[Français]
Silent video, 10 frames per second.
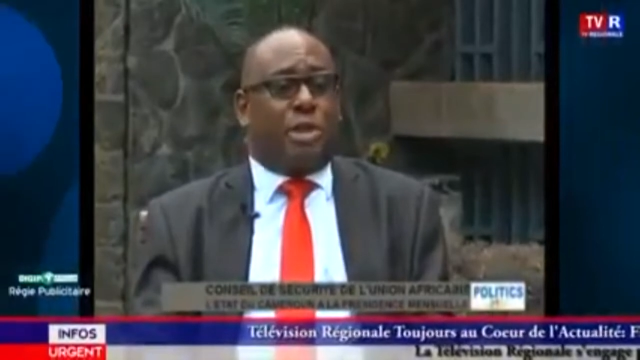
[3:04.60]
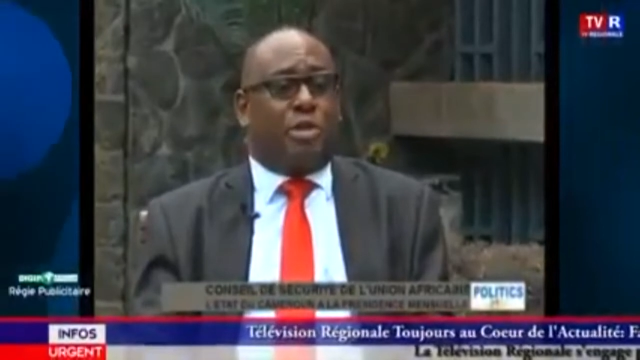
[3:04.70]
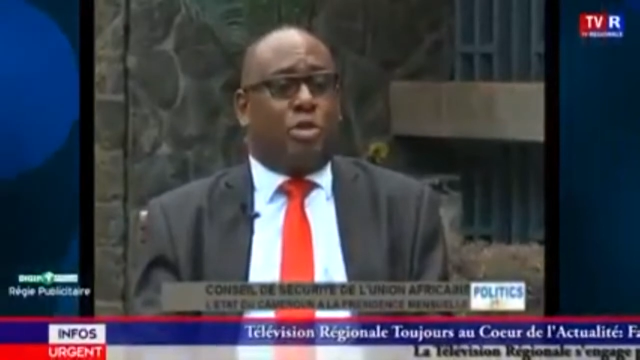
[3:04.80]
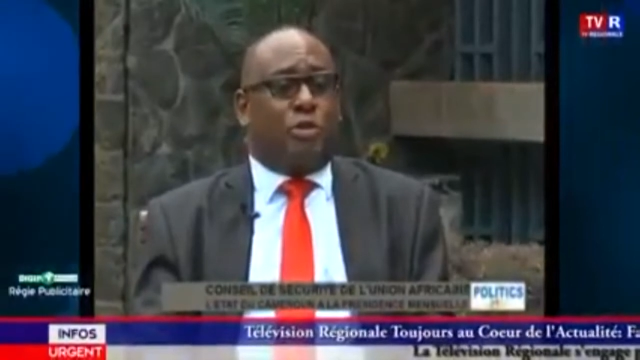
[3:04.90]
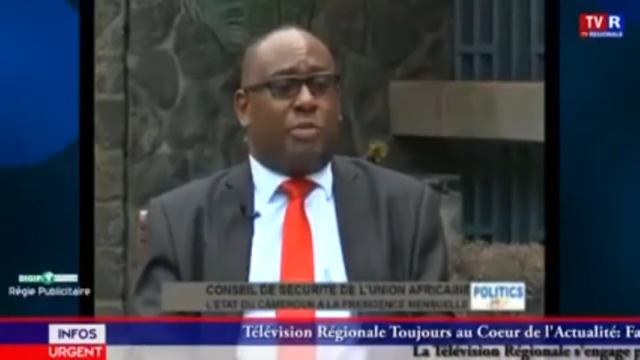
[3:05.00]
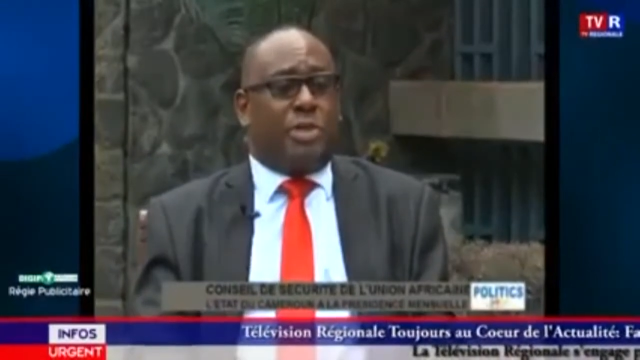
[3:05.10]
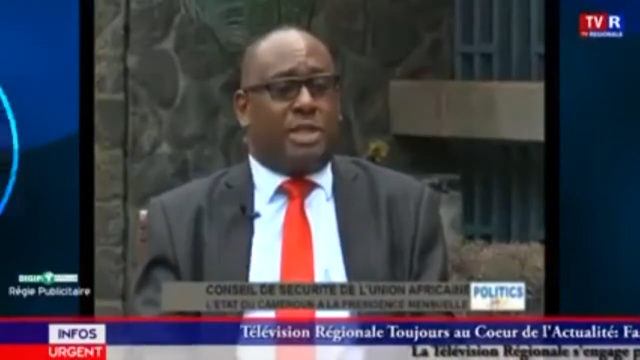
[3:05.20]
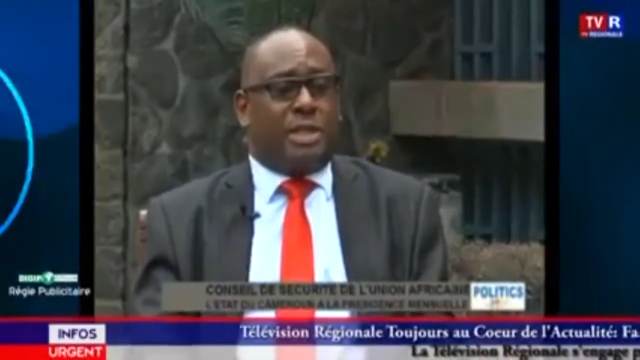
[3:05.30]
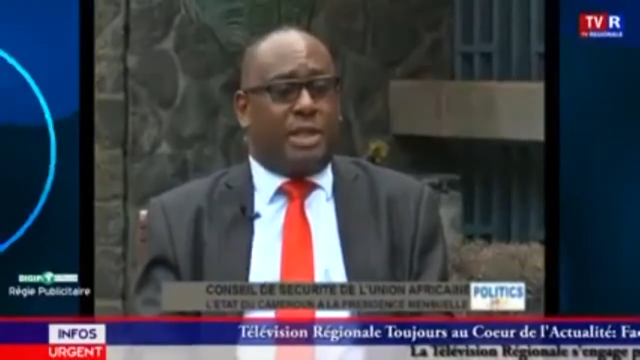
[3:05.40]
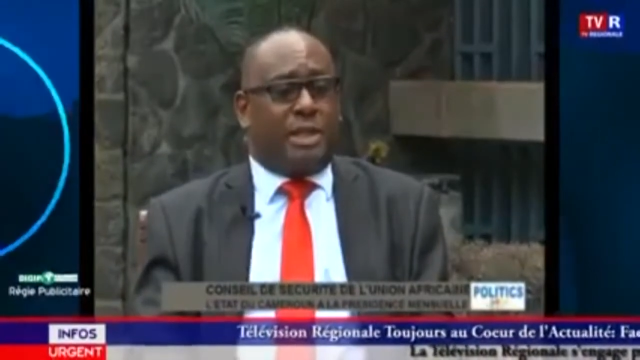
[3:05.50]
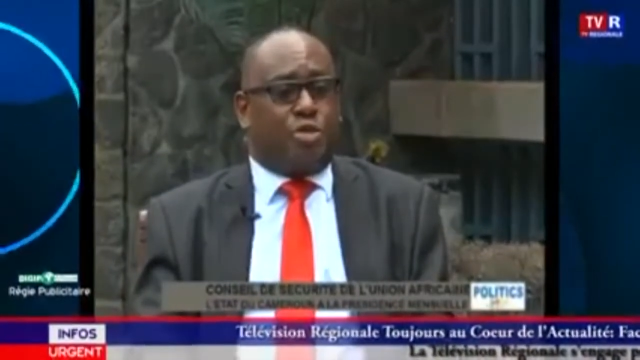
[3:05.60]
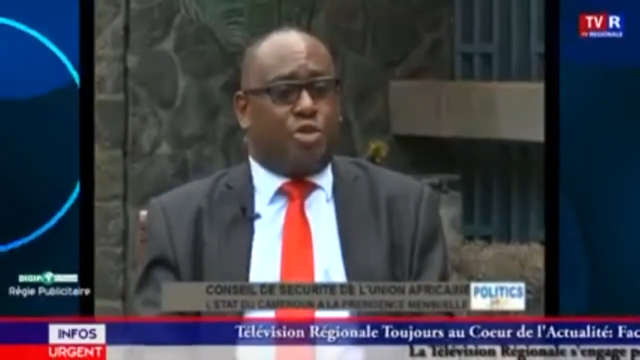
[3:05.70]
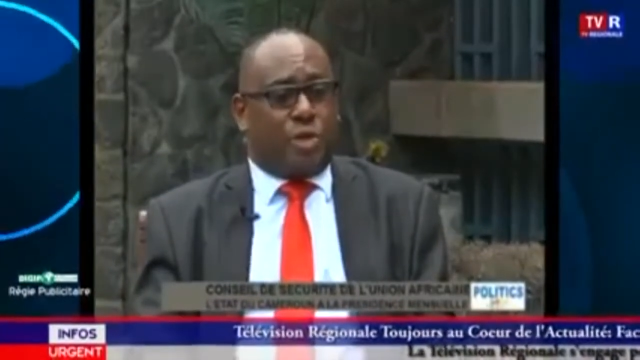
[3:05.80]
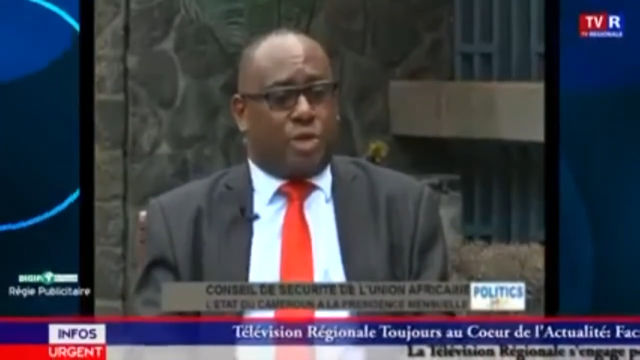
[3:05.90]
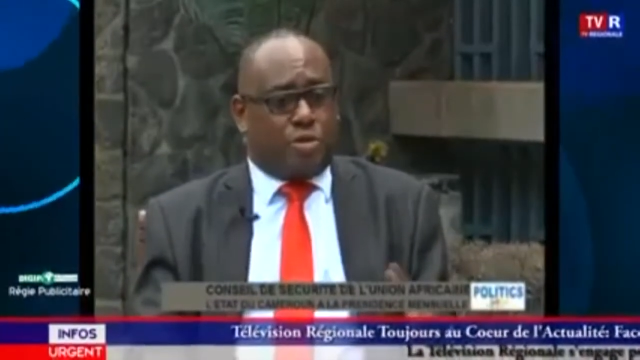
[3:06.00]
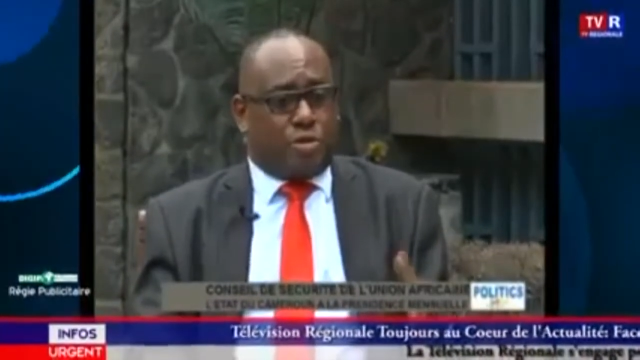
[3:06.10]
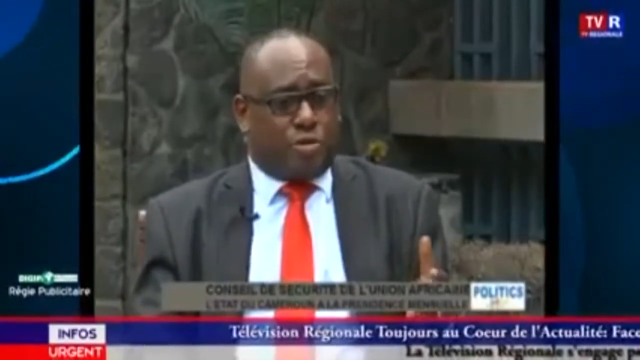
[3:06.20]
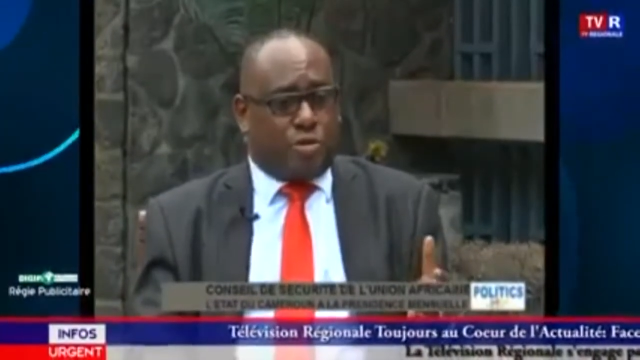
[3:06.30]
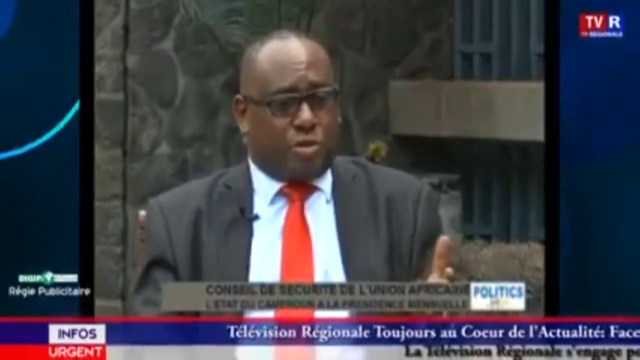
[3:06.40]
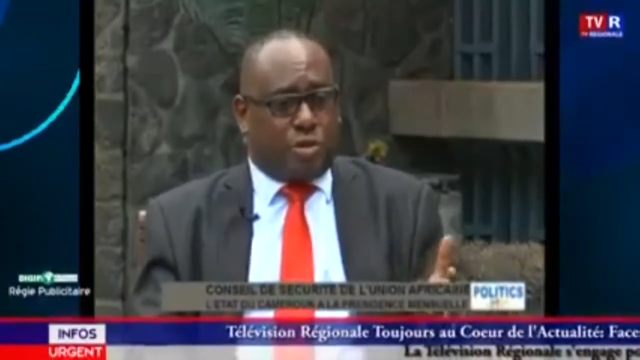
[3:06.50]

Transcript: au niveau ministériel et justement sur